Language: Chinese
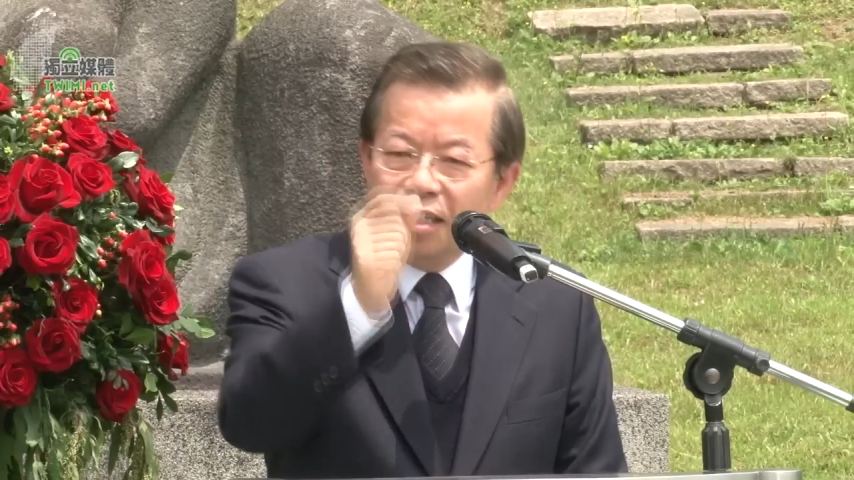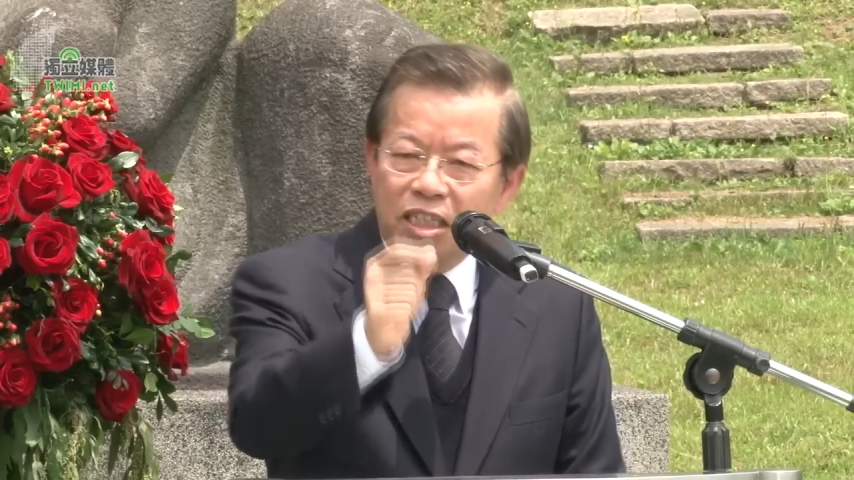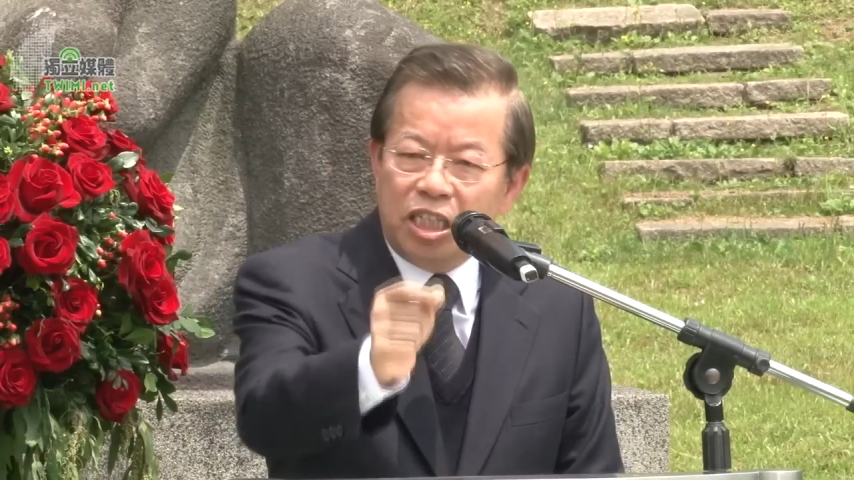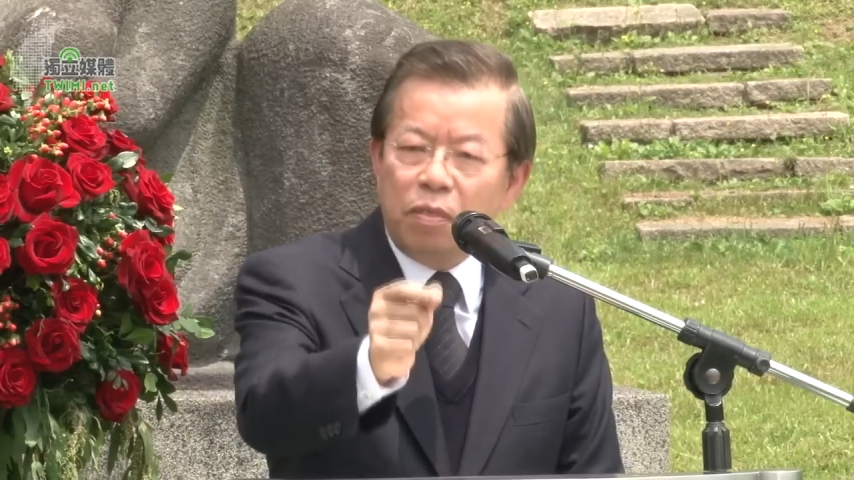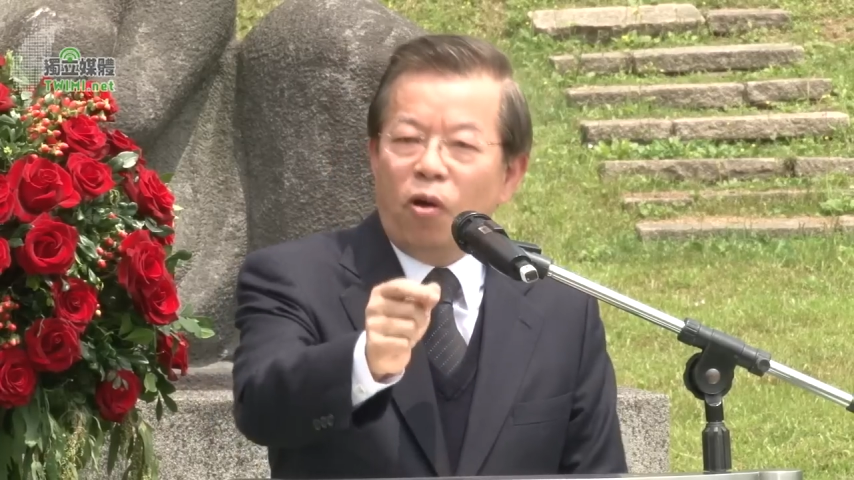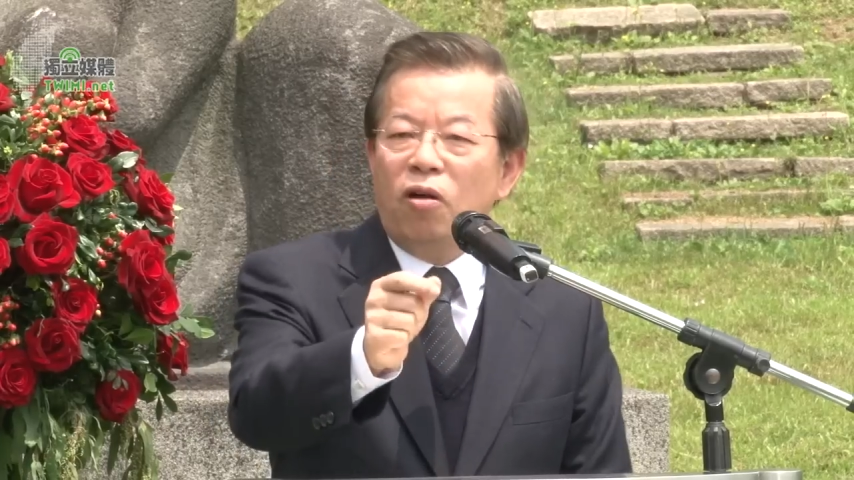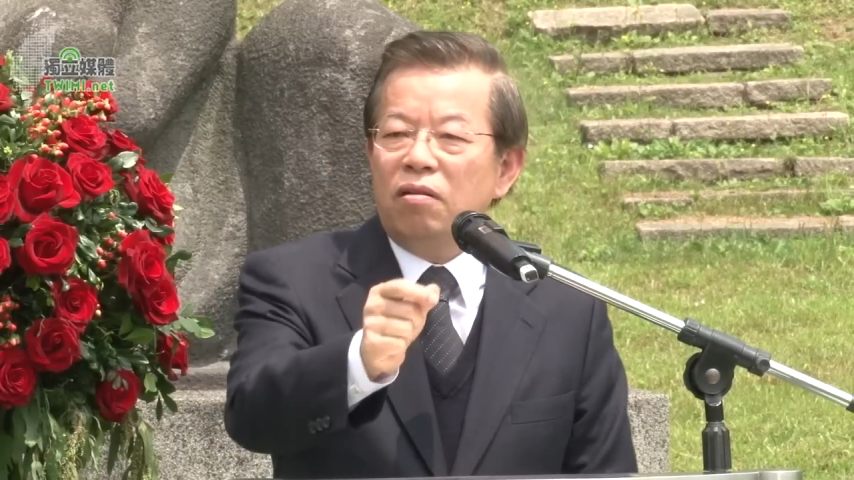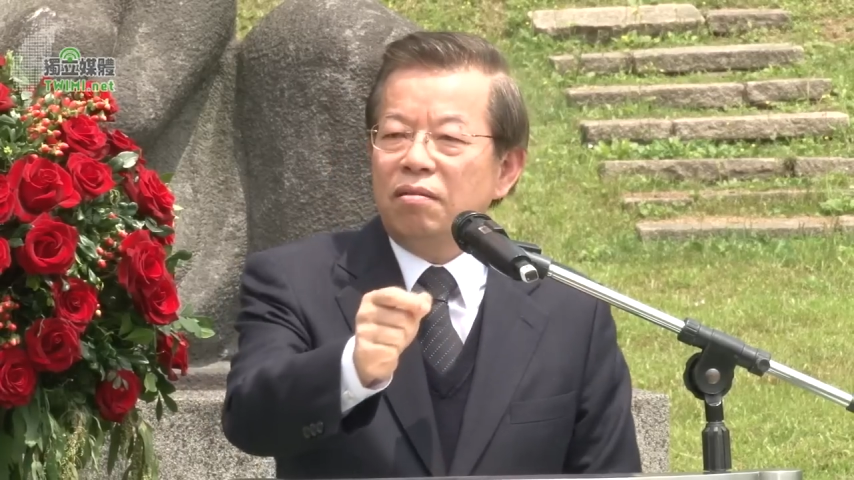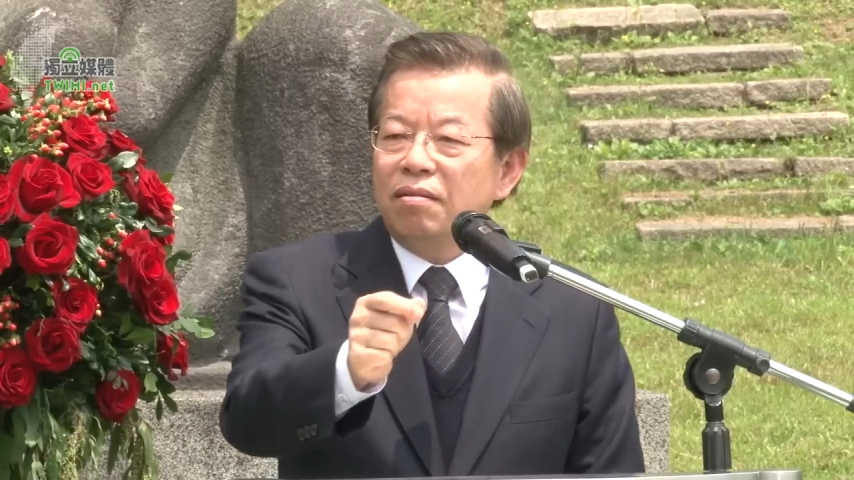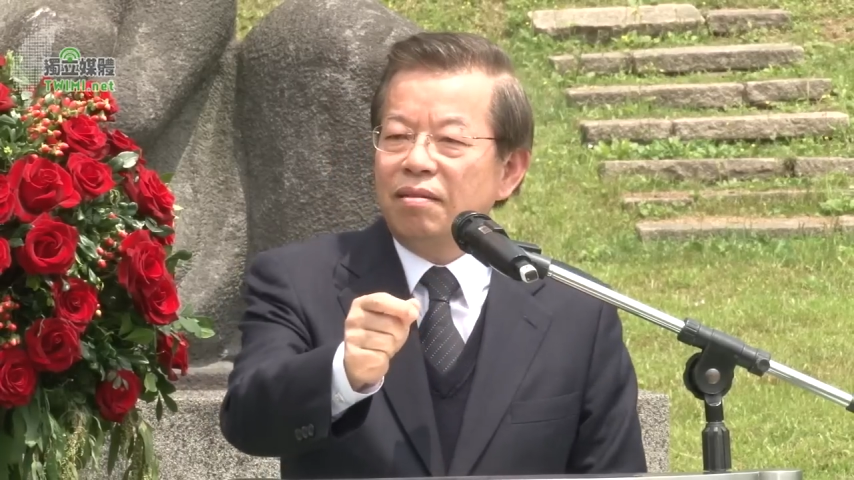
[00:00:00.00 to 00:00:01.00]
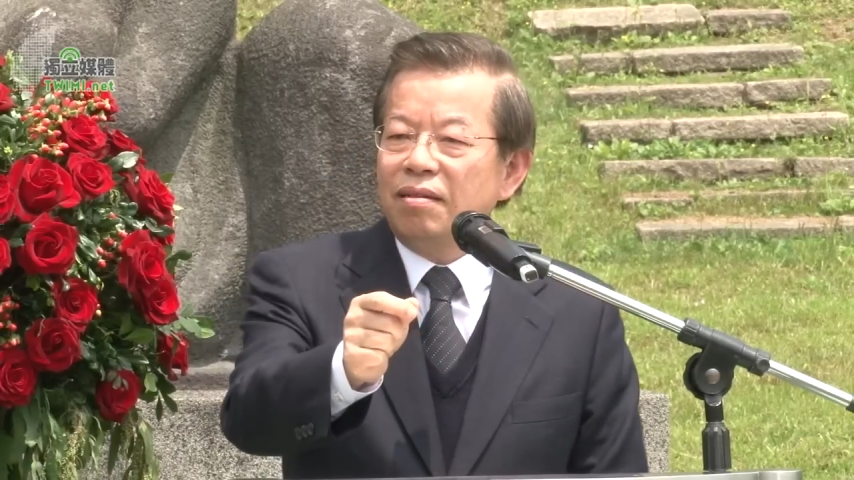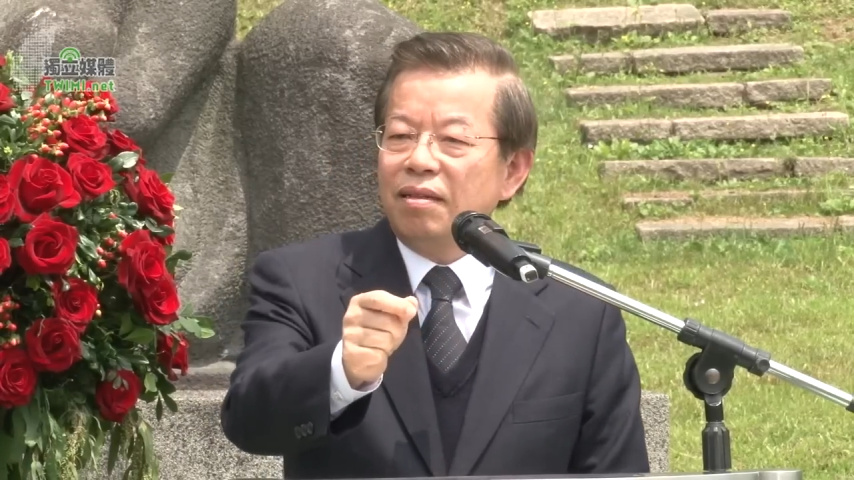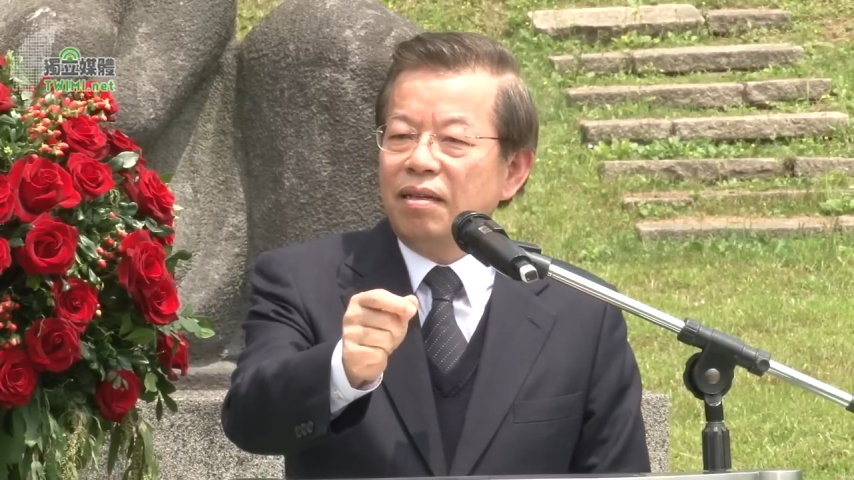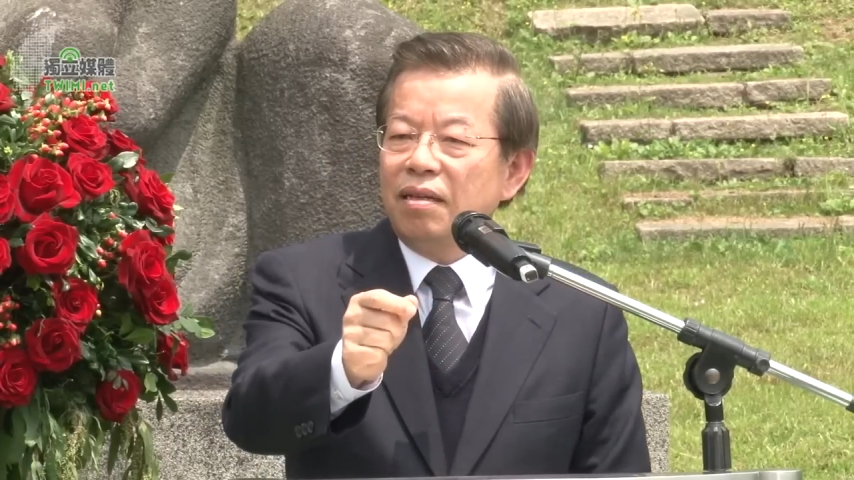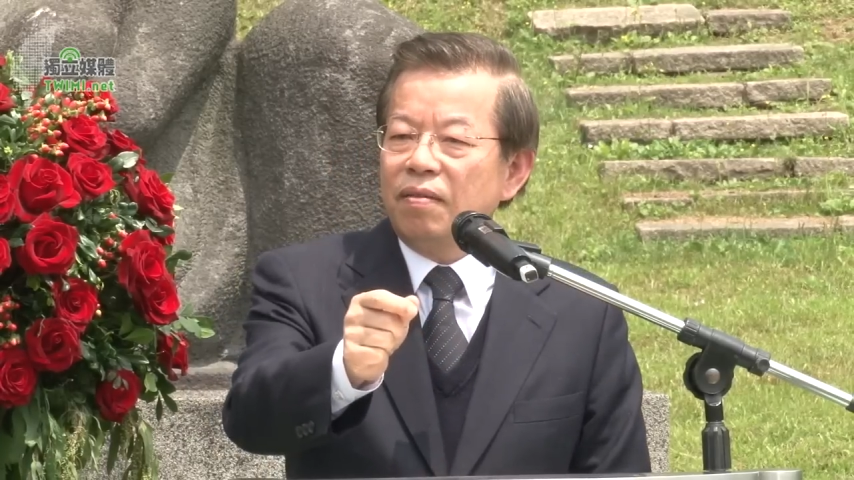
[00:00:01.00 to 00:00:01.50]
死亡，
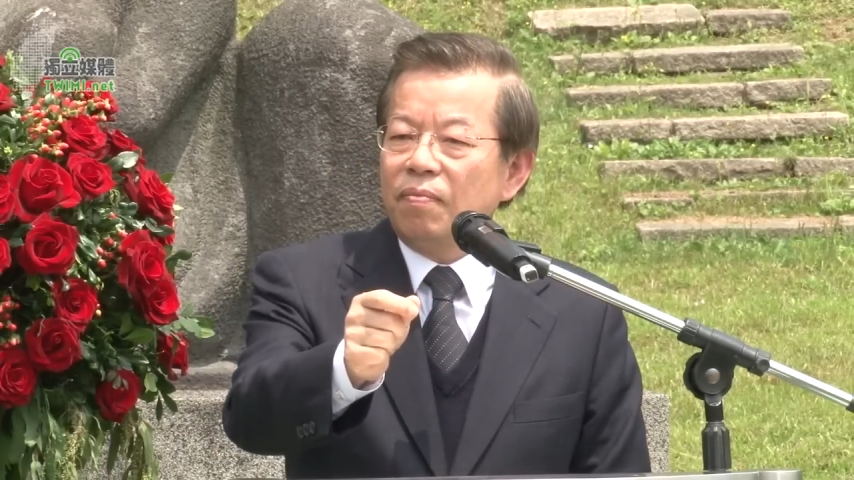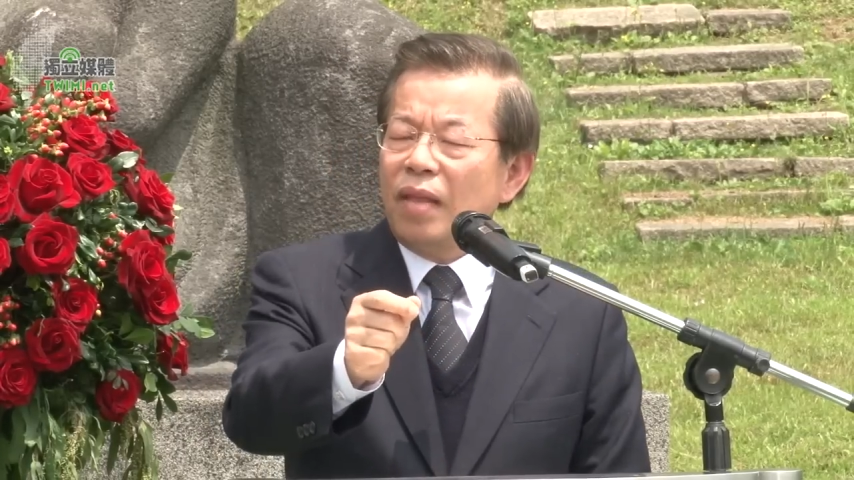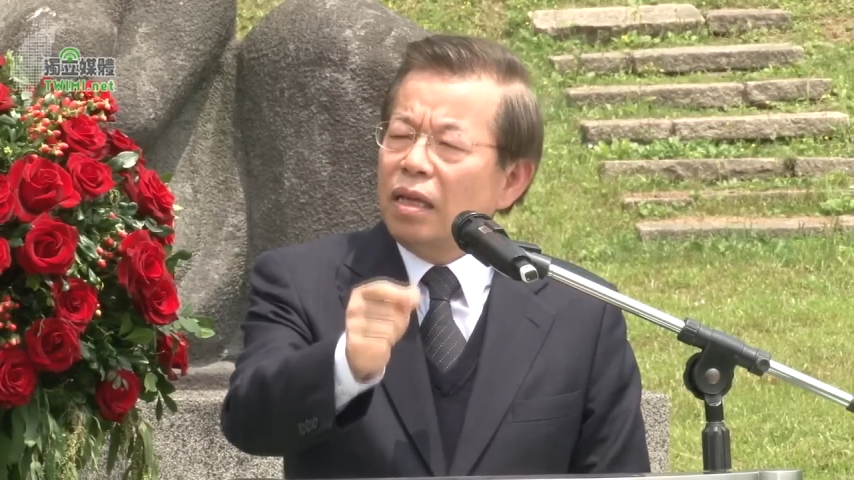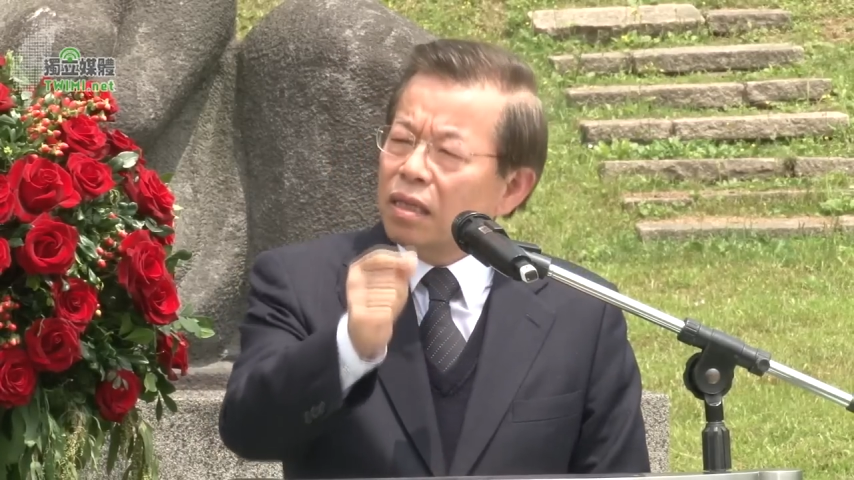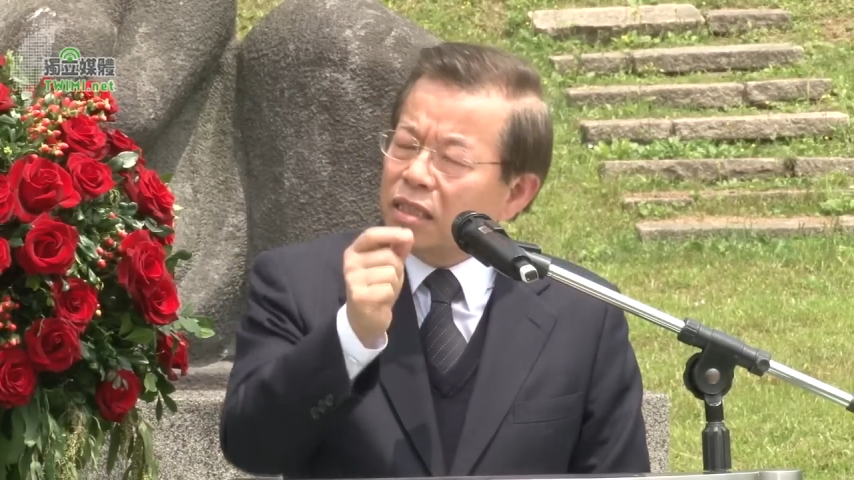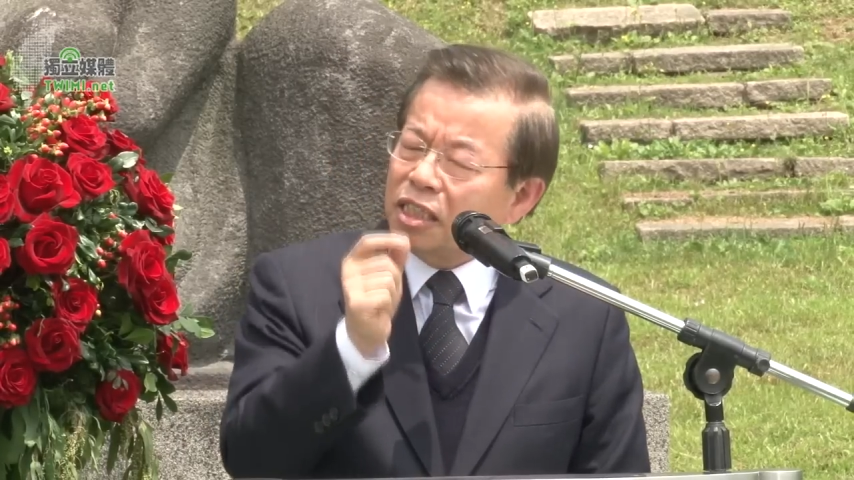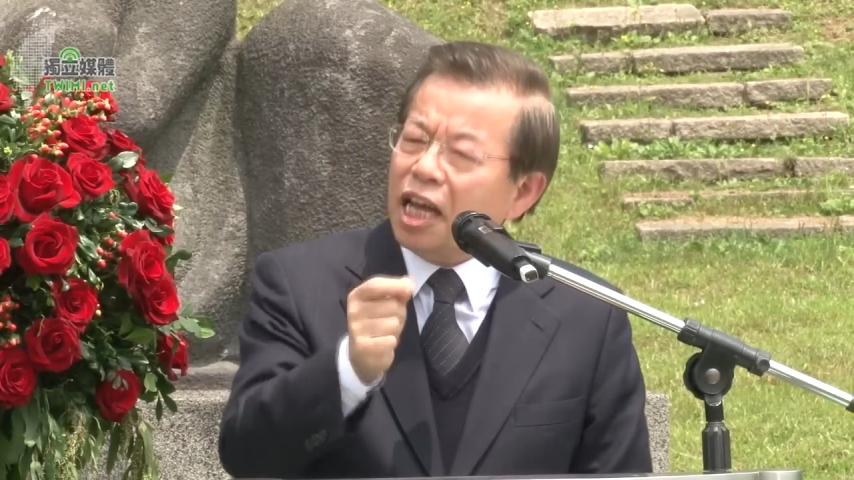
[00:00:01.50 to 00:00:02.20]
这